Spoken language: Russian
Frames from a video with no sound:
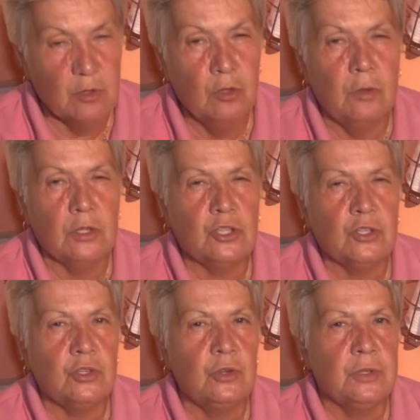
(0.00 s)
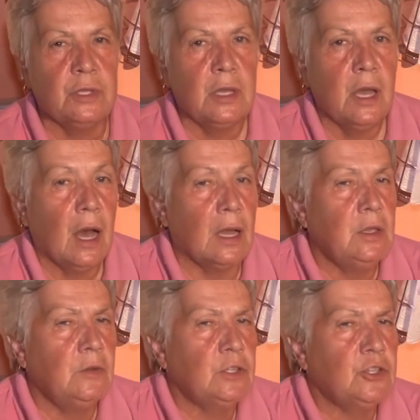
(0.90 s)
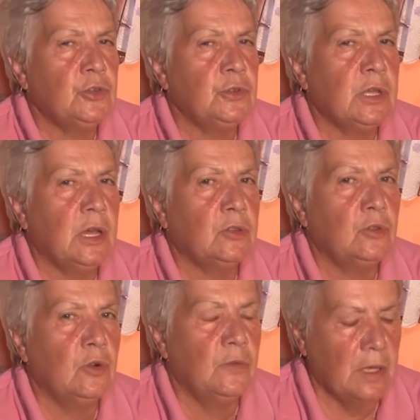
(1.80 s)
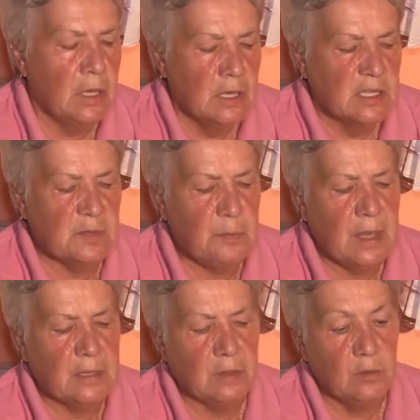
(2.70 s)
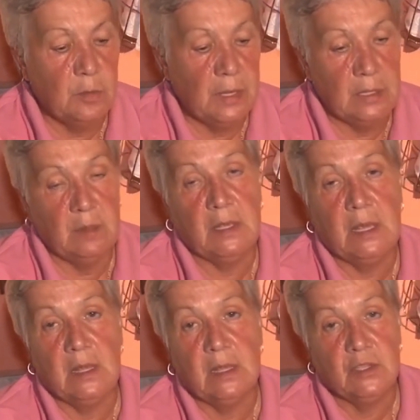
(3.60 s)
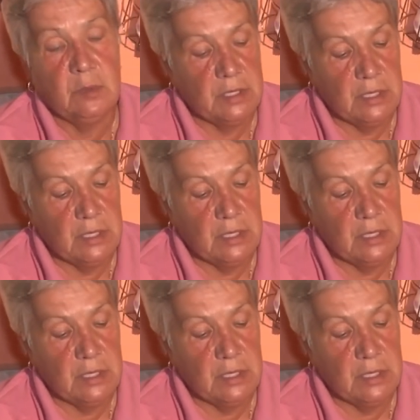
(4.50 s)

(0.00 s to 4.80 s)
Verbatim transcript: но вот чуть они вот чуть готовы спеть, но при этом они не должны